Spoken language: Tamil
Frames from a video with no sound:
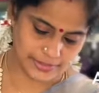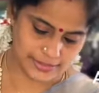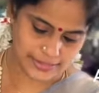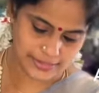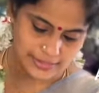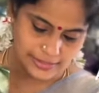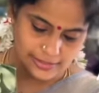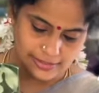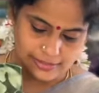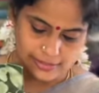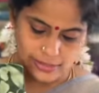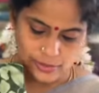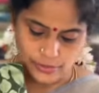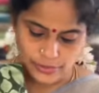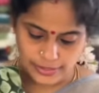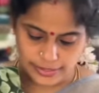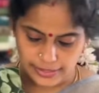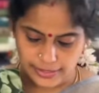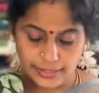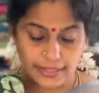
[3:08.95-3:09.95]
பாருங்கள் நல்ல
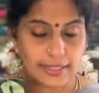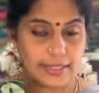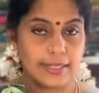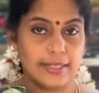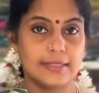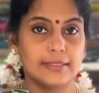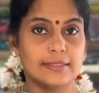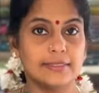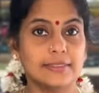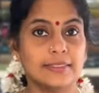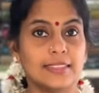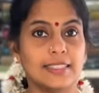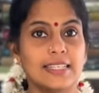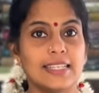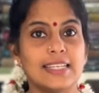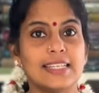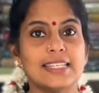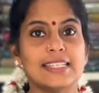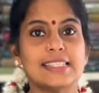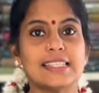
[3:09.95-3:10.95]
ஒரு க்ரீன் கலர்
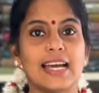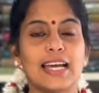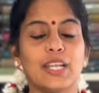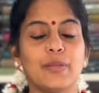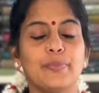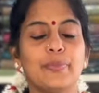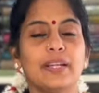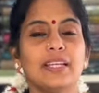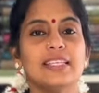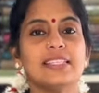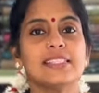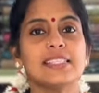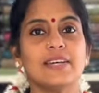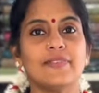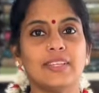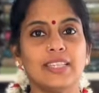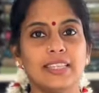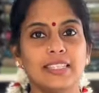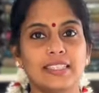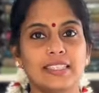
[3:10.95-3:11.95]
சாரி ப்ரைஸ்
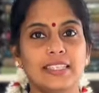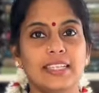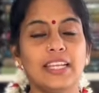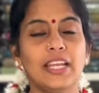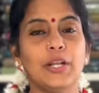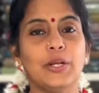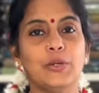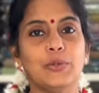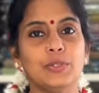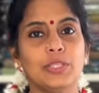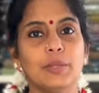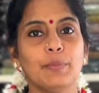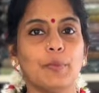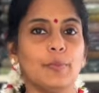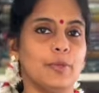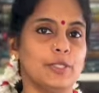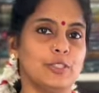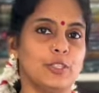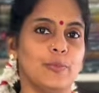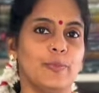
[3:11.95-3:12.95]
செவன் தேர்ட்டி எழுநூற்றி
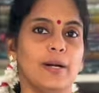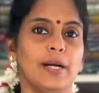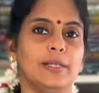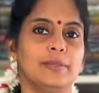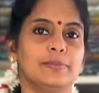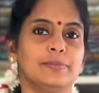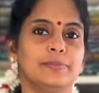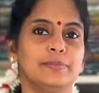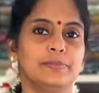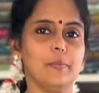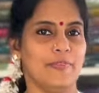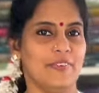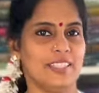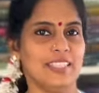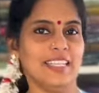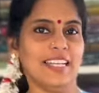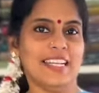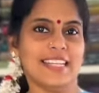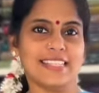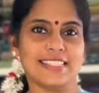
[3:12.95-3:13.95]
முப்பது ரூபா
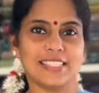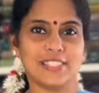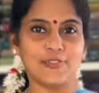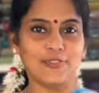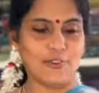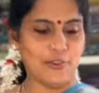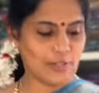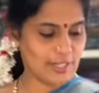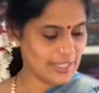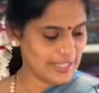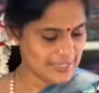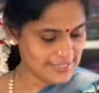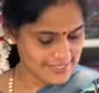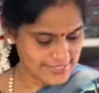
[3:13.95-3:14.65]
வந்து நெக்ஸ்ட் ஃப்ளாரல்